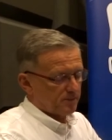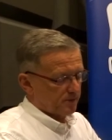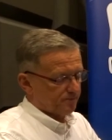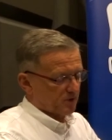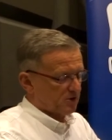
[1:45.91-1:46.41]

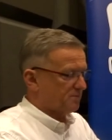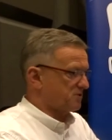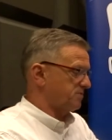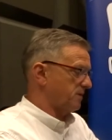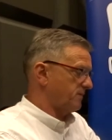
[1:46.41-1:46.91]
bo
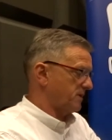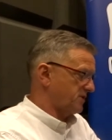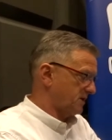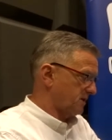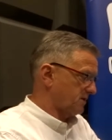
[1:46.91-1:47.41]
gdybyśmy
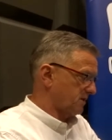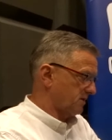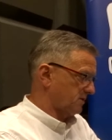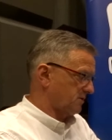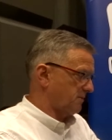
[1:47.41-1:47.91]

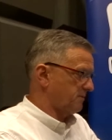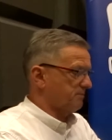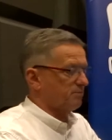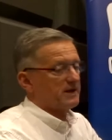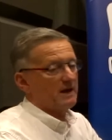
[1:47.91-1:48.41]
wiedzieli, y, gdybym
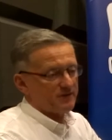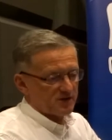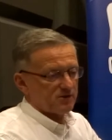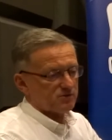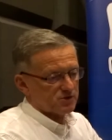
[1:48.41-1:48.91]
ja
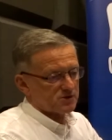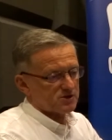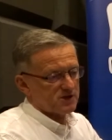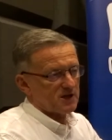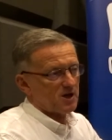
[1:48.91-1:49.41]
wiedział, że
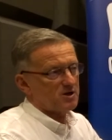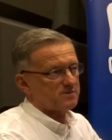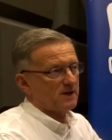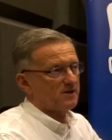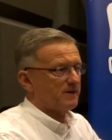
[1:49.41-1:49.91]
coś takiego jest
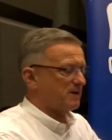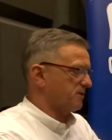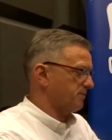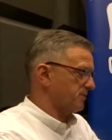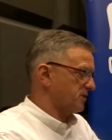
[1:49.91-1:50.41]
planowane,
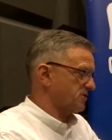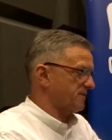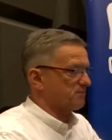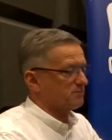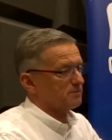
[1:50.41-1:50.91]
to
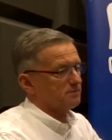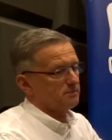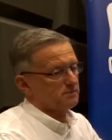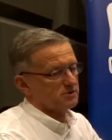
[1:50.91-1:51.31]
podejrzewam,